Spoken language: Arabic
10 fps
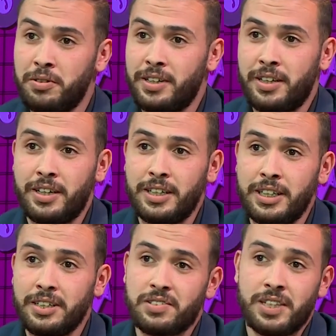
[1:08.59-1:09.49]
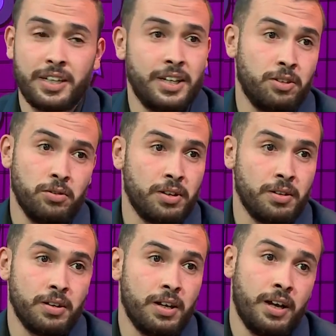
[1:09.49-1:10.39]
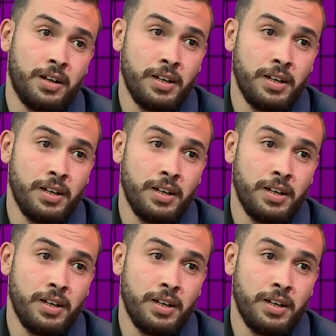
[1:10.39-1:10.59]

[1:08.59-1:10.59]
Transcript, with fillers: آه، هي الصح كاع هي الصح نعم آه.